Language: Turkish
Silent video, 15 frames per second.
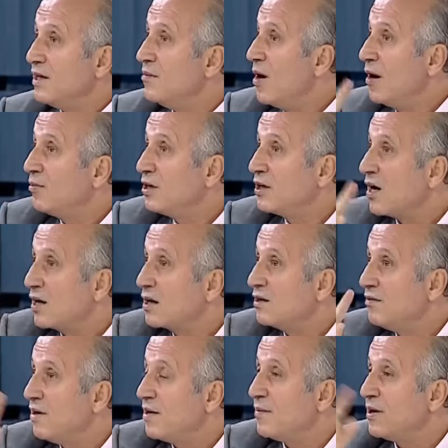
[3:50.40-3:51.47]
İmamlık
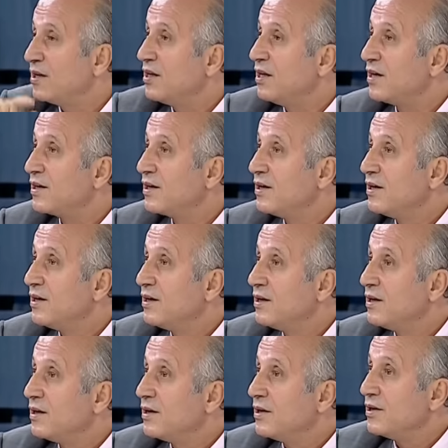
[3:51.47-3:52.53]
hakkı vermediler
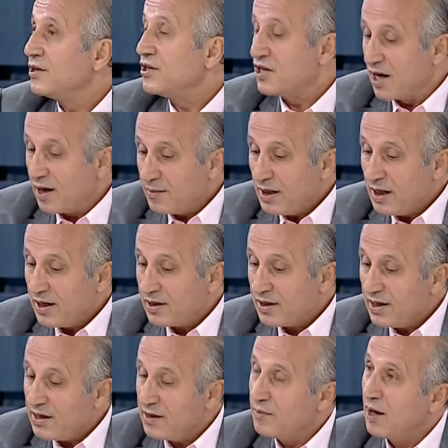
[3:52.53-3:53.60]

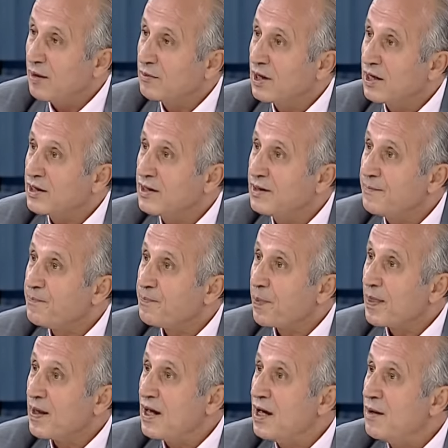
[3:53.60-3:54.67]
camilerde imamları
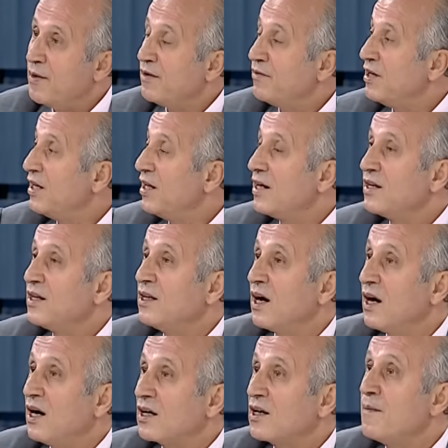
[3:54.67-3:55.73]

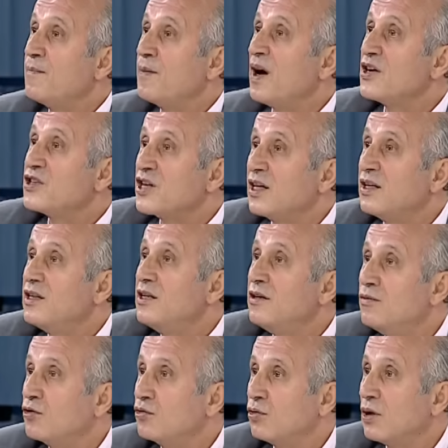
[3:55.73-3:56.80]
Emevilerin Arap ajanı
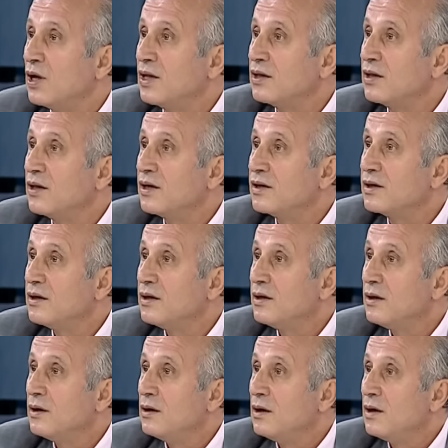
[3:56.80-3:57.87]
gibi kullandılar.
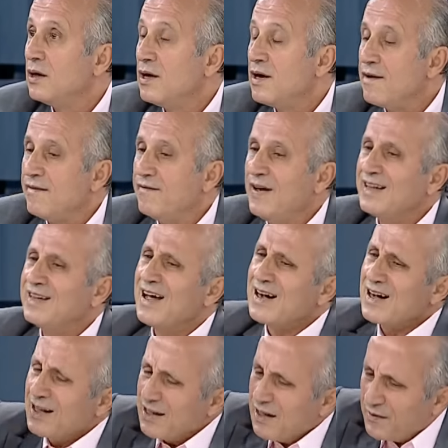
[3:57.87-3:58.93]
Ve
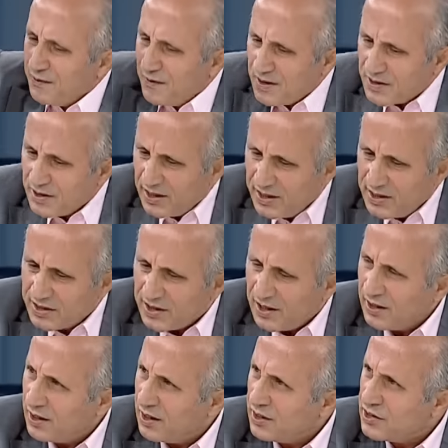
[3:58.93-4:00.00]
ne kadar fazla
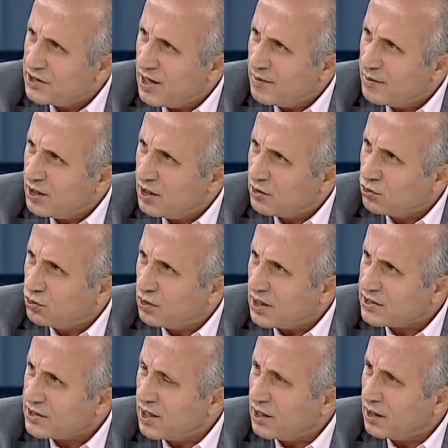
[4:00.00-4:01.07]
insanları camide
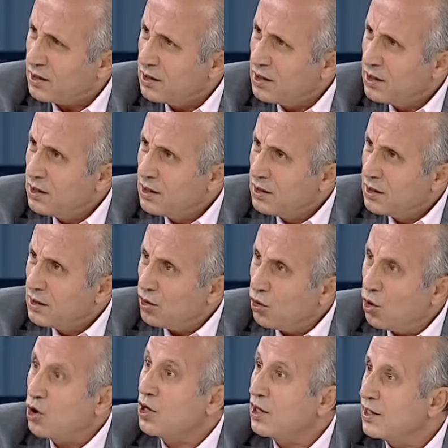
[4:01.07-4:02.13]
tutarsak
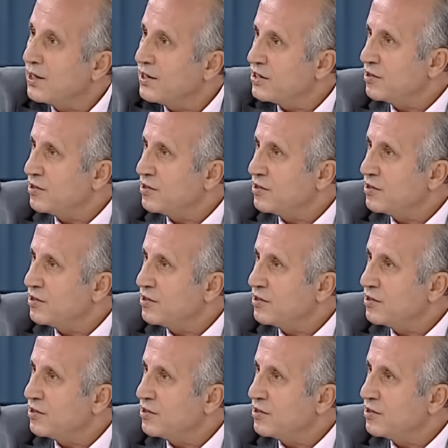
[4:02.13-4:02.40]
o kadar